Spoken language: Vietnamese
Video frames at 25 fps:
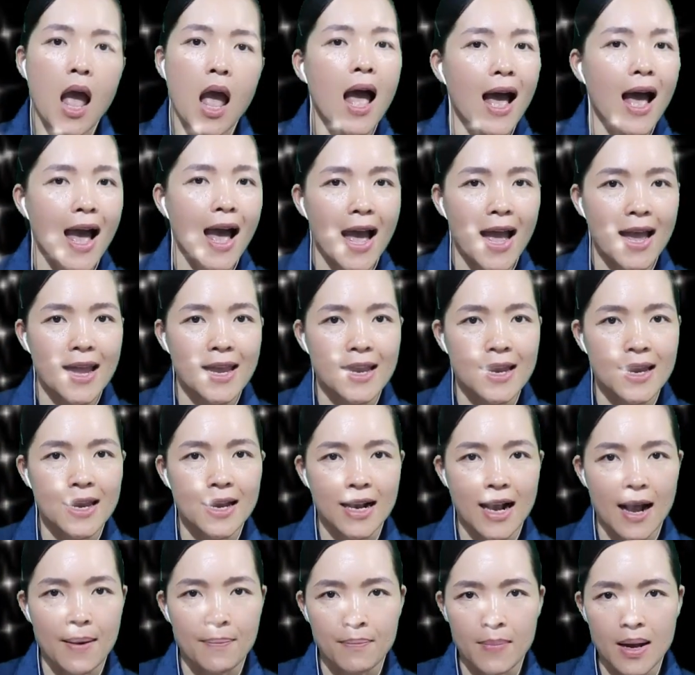Hai
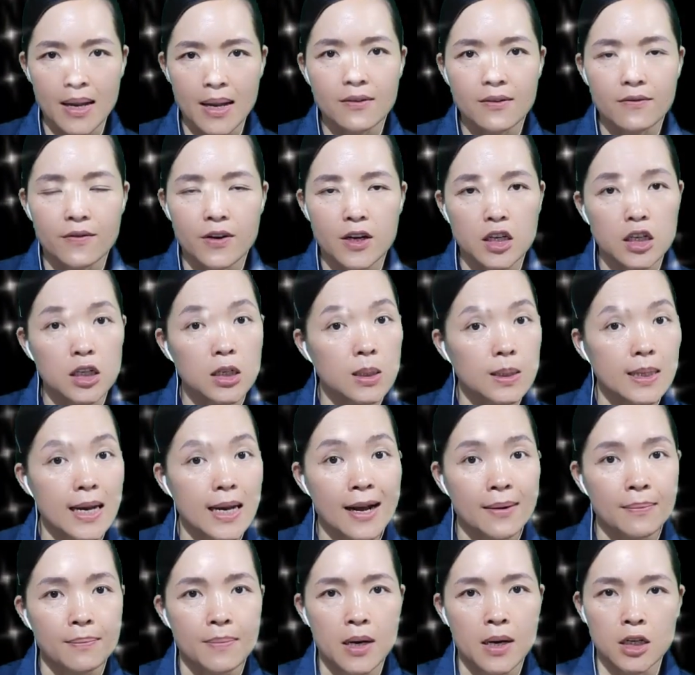cặp mắt vẫn
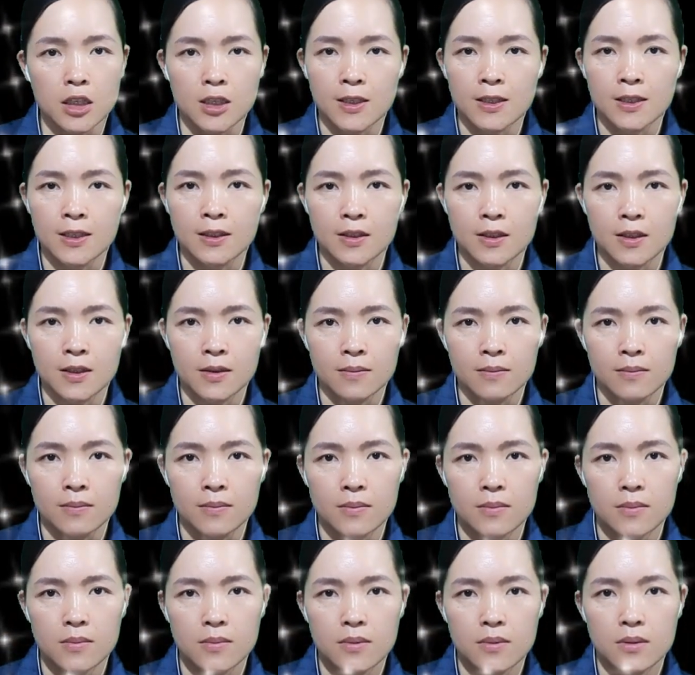đang mở trừng trừng,
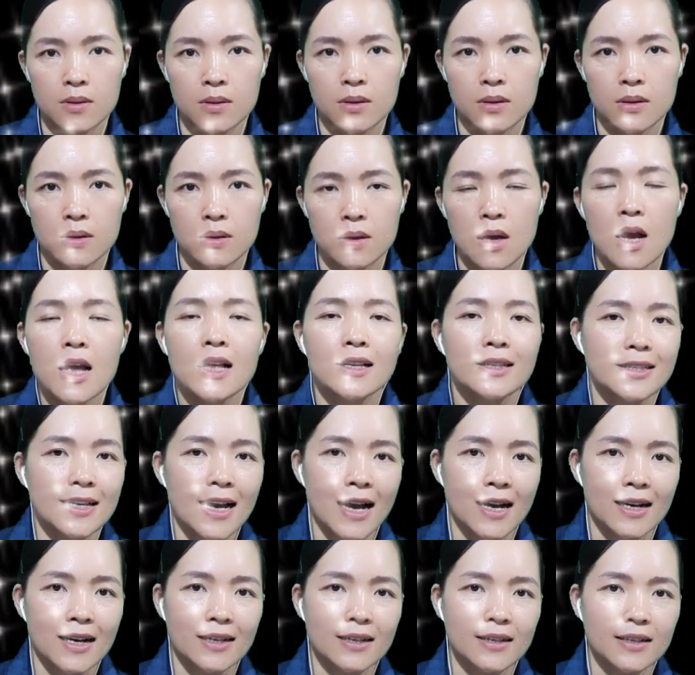
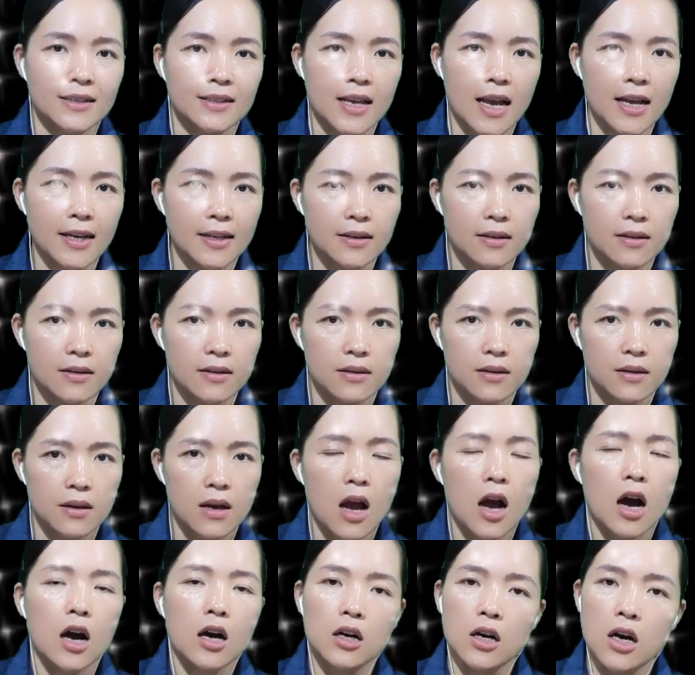trắng nhách,
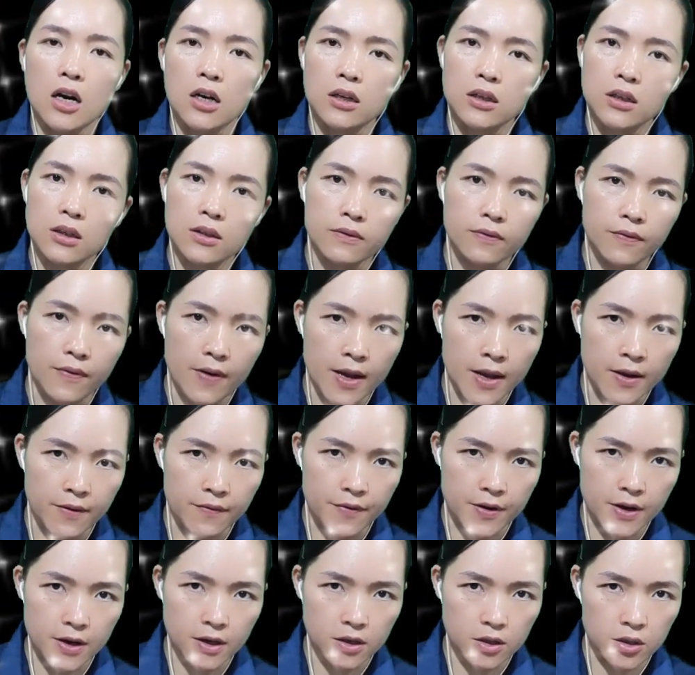hướng về
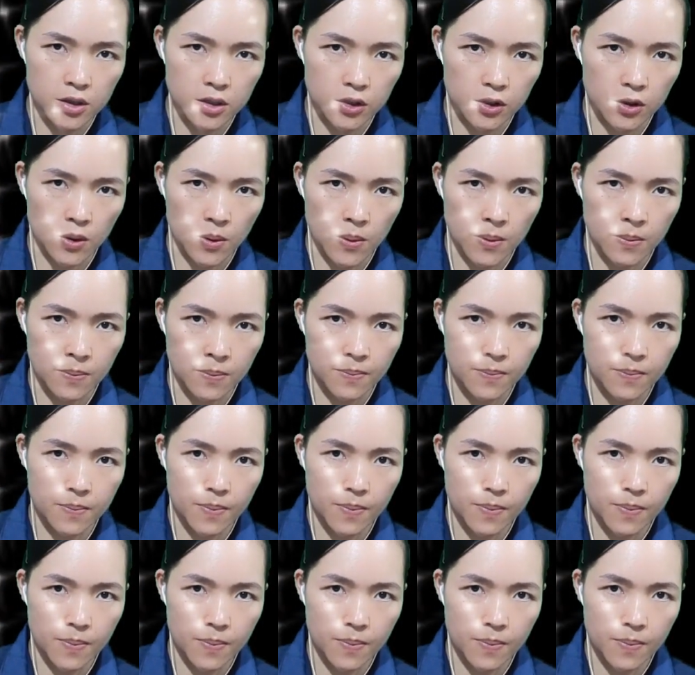phía cửa sổ.